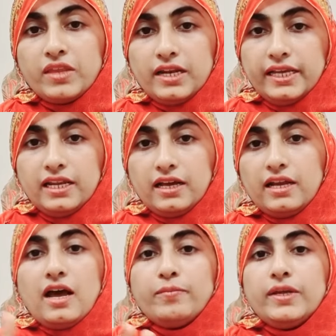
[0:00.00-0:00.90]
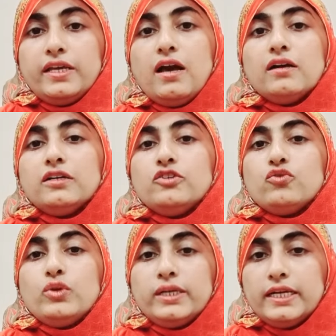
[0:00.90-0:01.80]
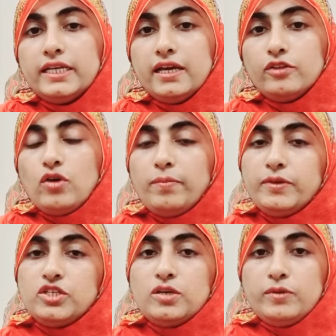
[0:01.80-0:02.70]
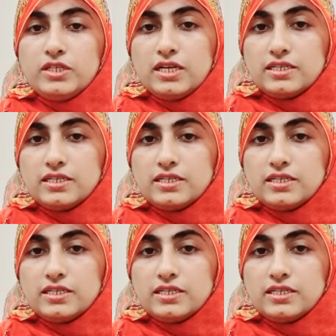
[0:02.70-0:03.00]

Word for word: लेकिन अगर आपने यहाँ कंट्रोल कर लिया तो आप पीछे भी जा